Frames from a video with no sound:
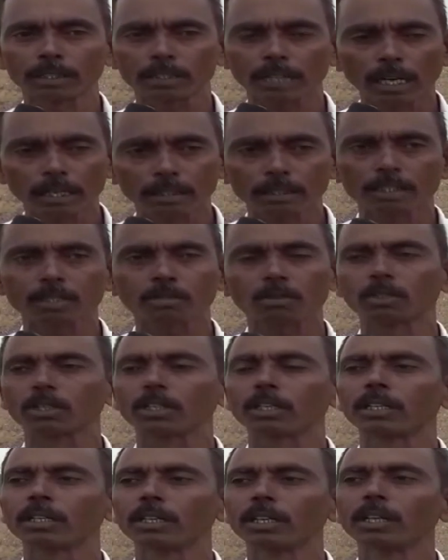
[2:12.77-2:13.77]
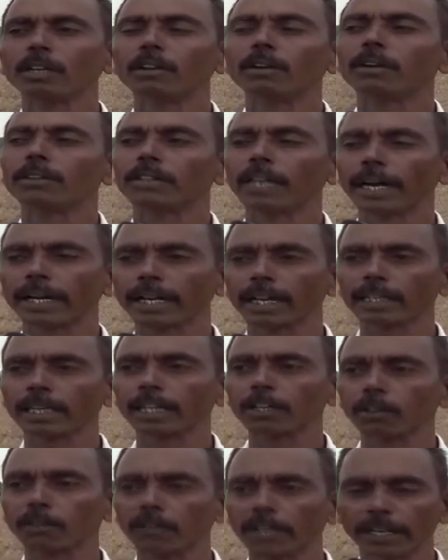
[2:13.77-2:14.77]
స్టాక్ చేసుకొని నైటా
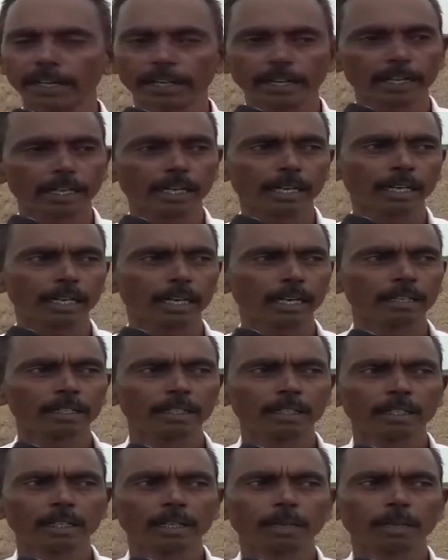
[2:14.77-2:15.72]
నైట్ వేరే రకంగా